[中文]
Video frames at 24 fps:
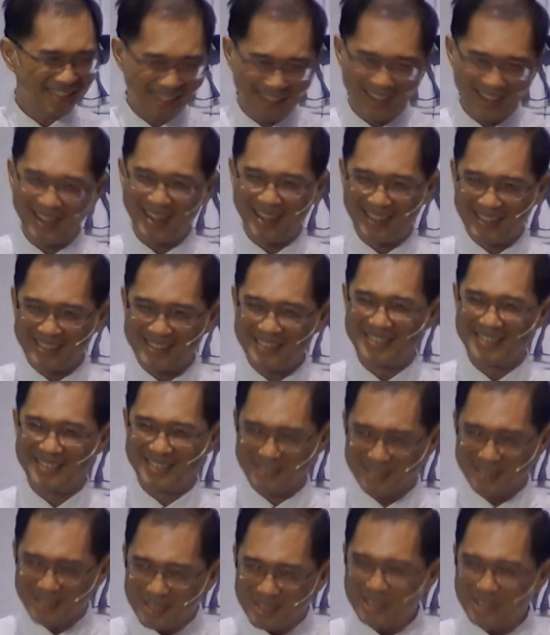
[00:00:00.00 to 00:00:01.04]
啊，
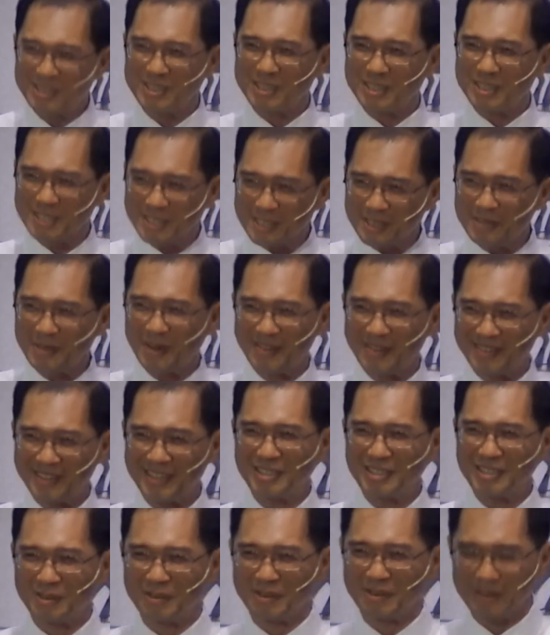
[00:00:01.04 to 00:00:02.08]
就是斯斯文文的
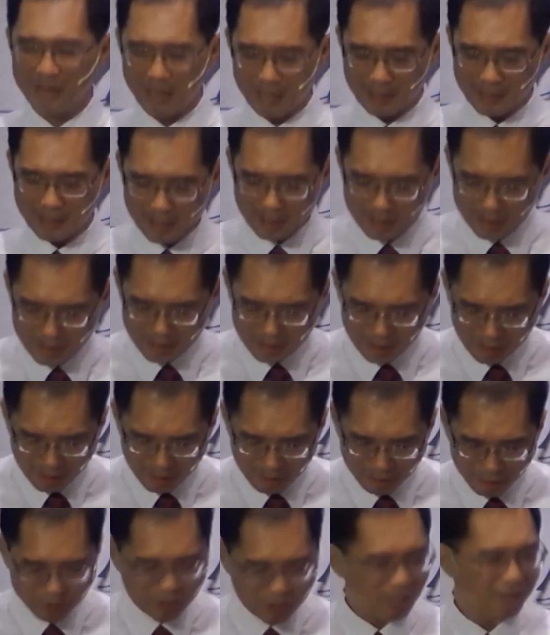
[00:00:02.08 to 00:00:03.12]
走路啊。但是这个
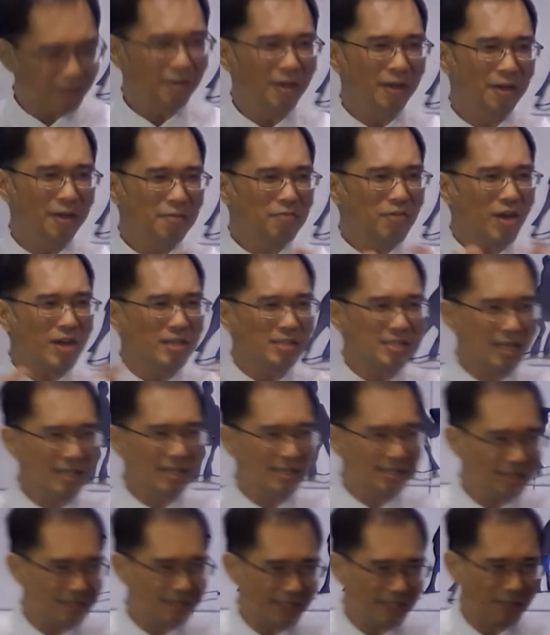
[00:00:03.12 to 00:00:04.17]
父亲放下
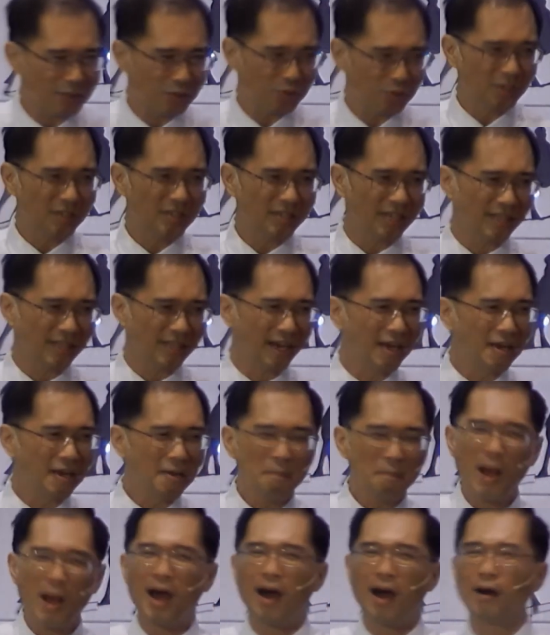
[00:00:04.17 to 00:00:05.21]
自己的尊严了，
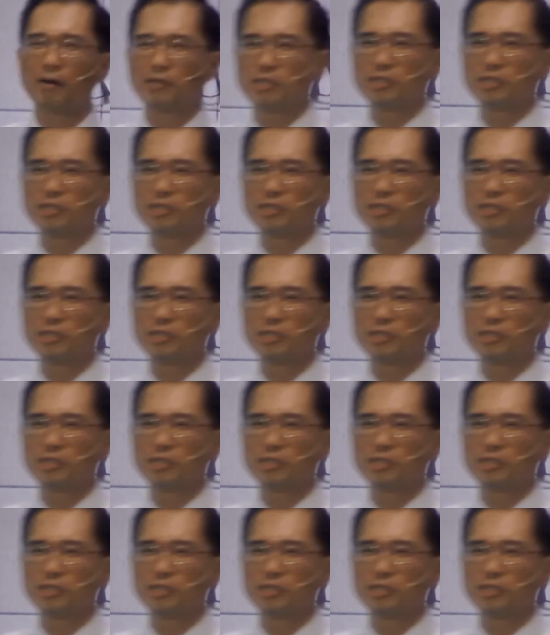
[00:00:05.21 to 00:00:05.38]
跑